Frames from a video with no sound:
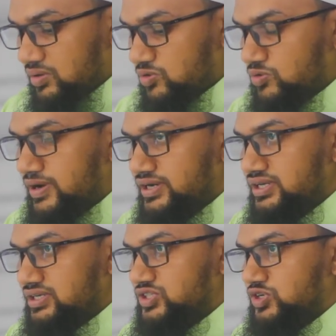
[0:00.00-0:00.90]

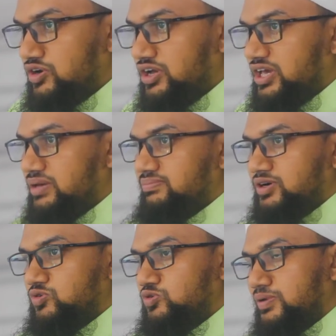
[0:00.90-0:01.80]
কোরবানির সঙ্গে
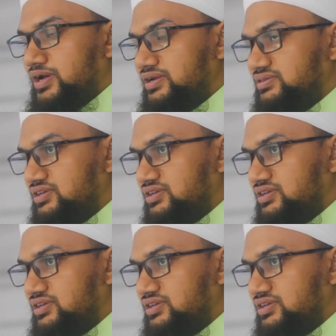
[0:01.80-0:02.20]
বা কোরবানির